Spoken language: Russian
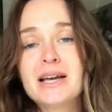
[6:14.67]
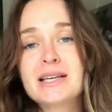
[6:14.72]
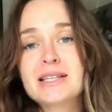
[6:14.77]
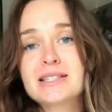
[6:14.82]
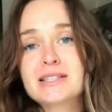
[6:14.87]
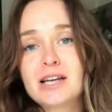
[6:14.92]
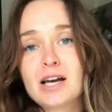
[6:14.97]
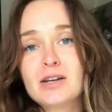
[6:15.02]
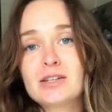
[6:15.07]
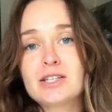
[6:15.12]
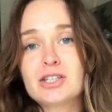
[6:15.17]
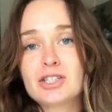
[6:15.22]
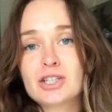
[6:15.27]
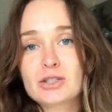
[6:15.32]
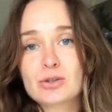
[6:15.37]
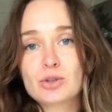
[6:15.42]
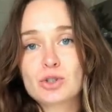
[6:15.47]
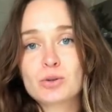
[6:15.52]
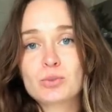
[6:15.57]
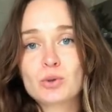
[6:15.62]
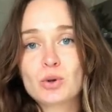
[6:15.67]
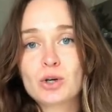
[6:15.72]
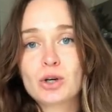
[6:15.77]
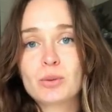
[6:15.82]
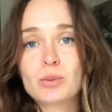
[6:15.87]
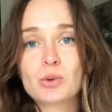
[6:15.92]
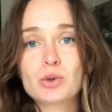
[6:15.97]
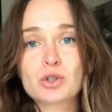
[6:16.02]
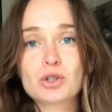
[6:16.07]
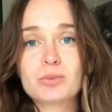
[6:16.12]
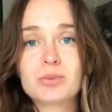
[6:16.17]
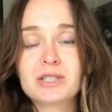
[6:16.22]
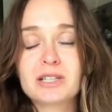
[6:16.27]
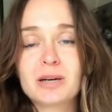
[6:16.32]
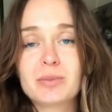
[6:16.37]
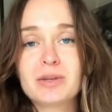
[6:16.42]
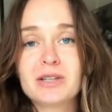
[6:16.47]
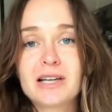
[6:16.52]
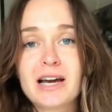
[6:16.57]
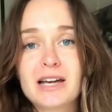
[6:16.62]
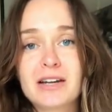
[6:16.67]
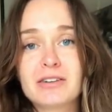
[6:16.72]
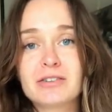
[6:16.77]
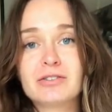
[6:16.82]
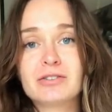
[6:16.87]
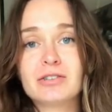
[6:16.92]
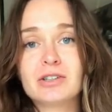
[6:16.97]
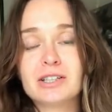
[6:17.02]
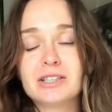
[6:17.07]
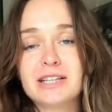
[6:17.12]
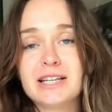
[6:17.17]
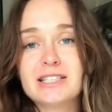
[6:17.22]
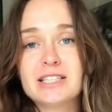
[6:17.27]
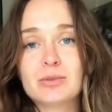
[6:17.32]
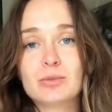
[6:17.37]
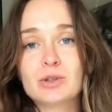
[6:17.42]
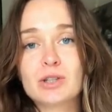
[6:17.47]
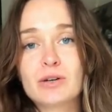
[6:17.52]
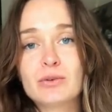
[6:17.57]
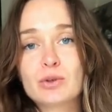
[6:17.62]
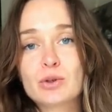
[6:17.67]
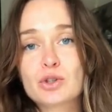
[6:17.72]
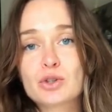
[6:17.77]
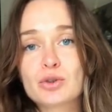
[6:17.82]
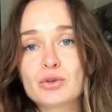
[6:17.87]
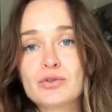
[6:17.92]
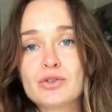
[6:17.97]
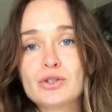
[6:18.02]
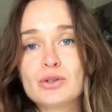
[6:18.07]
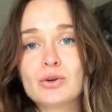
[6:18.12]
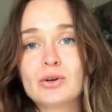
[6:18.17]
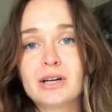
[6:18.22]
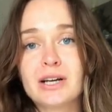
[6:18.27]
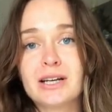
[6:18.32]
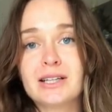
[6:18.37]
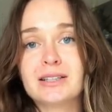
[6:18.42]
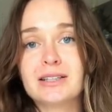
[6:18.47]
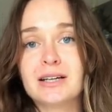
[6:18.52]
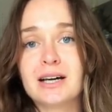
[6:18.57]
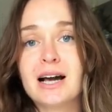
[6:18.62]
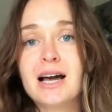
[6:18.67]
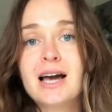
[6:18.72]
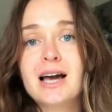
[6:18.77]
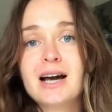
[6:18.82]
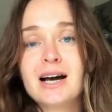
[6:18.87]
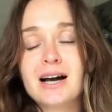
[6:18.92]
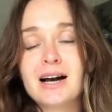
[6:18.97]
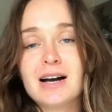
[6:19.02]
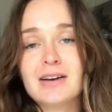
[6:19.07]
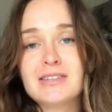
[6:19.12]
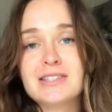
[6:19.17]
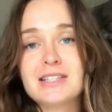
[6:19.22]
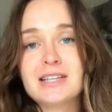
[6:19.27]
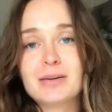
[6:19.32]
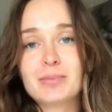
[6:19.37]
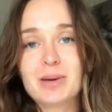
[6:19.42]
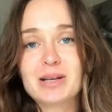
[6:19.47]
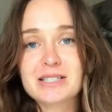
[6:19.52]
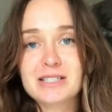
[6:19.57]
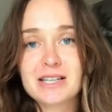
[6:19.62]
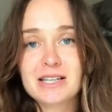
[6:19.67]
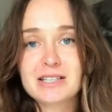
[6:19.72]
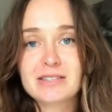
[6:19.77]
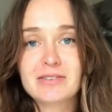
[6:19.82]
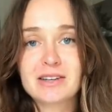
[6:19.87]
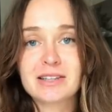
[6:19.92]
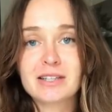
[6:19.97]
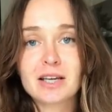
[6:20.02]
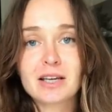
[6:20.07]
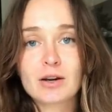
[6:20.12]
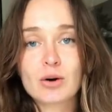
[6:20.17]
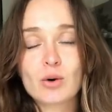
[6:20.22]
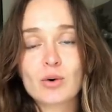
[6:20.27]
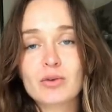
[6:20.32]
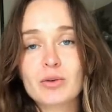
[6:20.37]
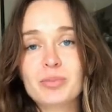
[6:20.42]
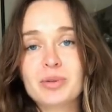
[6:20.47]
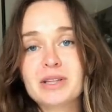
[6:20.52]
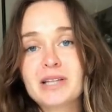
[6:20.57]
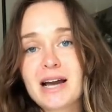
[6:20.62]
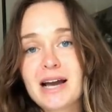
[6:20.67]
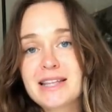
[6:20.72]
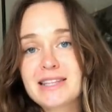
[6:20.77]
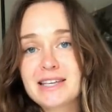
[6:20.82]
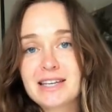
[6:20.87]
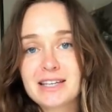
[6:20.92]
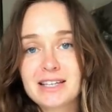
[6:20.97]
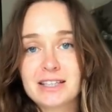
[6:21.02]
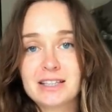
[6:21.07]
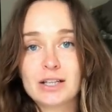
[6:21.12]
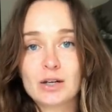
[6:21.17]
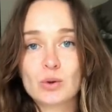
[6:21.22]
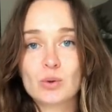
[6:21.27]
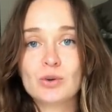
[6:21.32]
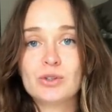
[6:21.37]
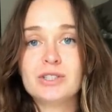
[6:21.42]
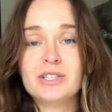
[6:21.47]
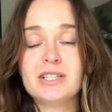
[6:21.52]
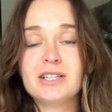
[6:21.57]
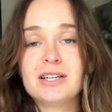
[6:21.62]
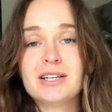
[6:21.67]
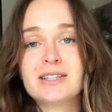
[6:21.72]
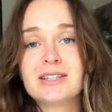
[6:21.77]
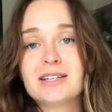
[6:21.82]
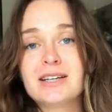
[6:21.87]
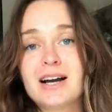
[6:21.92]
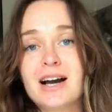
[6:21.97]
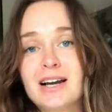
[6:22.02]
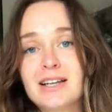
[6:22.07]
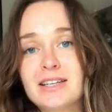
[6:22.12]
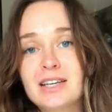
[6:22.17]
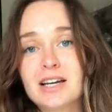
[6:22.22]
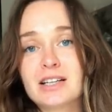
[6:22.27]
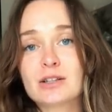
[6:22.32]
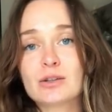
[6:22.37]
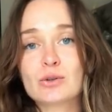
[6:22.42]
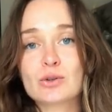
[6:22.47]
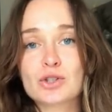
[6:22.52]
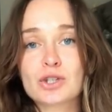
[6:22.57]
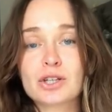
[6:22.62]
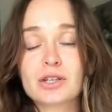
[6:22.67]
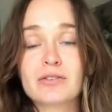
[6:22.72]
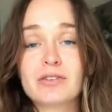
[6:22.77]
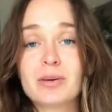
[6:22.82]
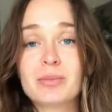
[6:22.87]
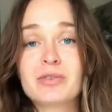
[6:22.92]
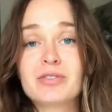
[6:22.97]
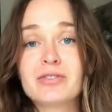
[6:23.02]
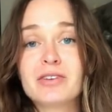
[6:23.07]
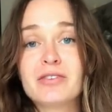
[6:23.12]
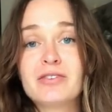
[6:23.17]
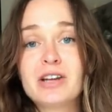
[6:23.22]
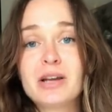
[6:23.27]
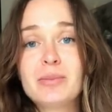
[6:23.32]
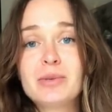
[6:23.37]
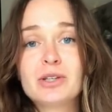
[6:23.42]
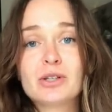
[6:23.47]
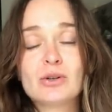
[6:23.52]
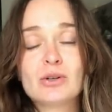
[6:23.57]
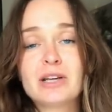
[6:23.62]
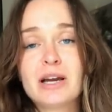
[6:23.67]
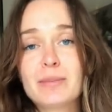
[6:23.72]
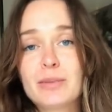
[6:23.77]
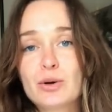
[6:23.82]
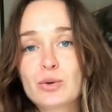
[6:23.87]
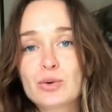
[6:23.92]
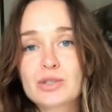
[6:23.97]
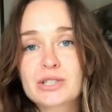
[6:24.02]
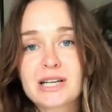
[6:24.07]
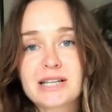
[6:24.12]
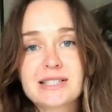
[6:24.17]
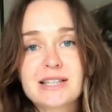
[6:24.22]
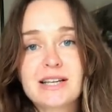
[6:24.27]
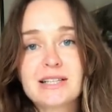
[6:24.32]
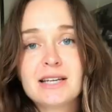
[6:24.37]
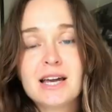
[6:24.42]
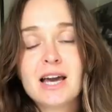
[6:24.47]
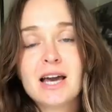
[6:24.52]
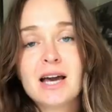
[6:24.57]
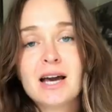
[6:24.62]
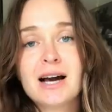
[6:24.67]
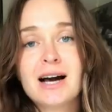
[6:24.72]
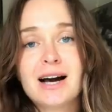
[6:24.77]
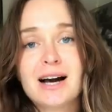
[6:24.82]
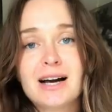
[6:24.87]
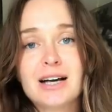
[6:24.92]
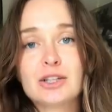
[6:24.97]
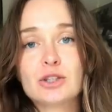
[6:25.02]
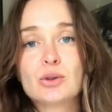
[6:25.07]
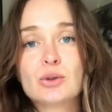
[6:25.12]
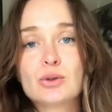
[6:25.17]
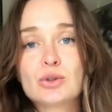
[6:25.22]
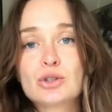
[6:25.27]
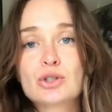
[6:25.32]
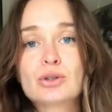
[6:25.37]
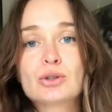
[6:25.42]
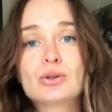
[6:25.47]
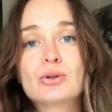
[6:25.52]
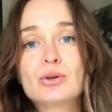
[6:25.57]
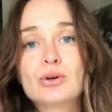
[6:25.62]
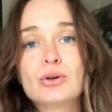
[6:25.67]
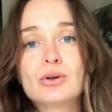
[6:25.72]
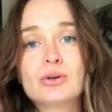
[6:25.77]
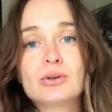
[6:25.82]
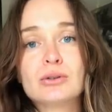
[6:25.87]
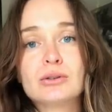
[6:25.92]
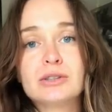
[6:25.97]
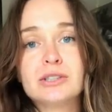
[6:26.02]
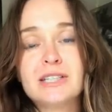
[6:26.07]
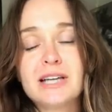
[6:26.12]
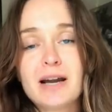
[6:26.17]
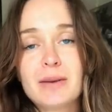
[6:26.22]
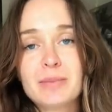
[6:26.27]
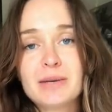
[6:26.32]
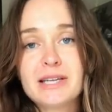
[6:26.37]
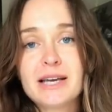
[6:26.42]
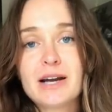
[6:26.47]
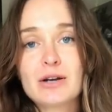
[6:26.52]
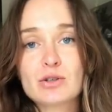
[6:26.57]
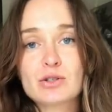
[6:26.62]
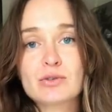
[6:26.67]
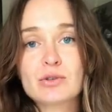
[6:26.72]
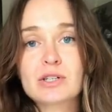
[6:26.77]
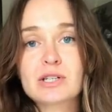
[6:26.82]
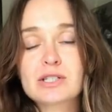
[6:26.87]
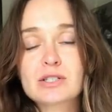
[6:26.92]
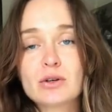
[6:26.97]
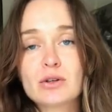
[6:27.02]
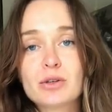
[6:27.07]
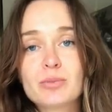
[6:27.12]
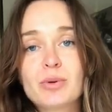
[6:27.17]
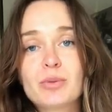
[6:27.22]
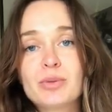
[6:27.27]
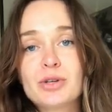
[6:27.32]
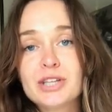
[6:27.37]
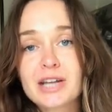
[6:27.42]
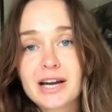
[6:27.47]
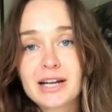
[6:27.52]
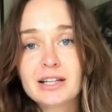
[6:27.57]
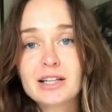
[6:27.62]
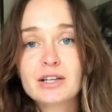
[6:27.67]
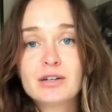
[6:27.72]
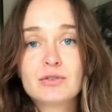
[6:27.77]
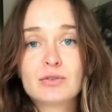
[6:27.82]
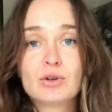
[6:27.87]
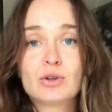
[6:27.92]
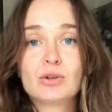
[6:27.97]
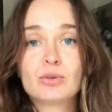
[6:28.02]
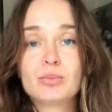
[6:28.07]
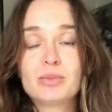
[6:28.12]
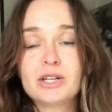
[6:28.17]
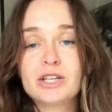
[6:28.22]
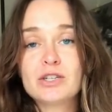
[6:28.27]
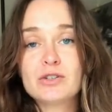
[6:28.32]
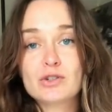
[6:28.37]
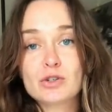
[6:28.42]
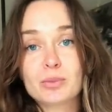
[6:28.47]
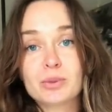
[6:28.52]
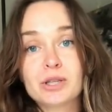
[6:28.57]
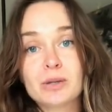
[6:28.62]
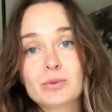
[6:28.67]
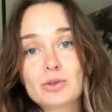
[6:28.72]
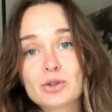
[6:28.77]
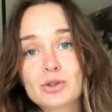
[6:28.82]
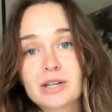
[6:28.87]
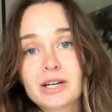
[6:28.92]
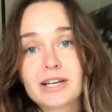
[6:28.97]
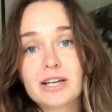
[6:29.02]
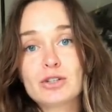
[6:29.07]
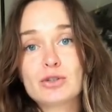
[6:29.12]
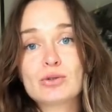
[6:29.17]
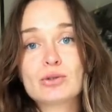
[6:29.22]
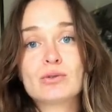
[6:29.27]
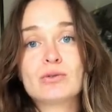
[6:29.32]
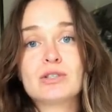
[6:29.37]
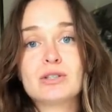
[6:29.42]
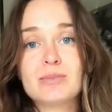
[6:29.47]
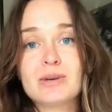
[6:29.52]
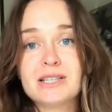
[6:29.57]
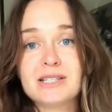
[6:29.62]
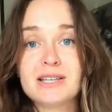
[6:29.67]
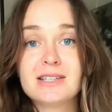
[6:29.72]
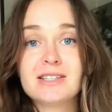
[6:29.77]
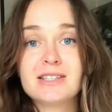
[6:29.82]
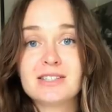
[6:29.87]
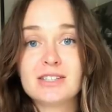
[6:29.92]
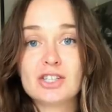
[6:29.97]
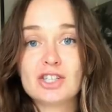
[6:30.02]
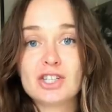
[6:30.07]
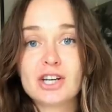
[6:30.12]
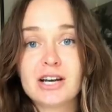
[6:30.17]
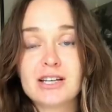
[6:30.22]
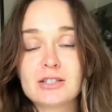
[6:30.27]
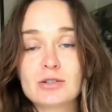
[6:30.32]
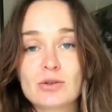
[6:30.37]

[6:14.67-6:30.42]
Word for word: Знаю, сейчас очень много может быть комментариев а, на тему того, что все это, а, все последствия такого питания и такой диеты, они отложены во времени, но я могу сказать а, то, что я меняю свой рацион и поменяла его, прежде всего потому, что как я чувствую себя здесь и сейчас.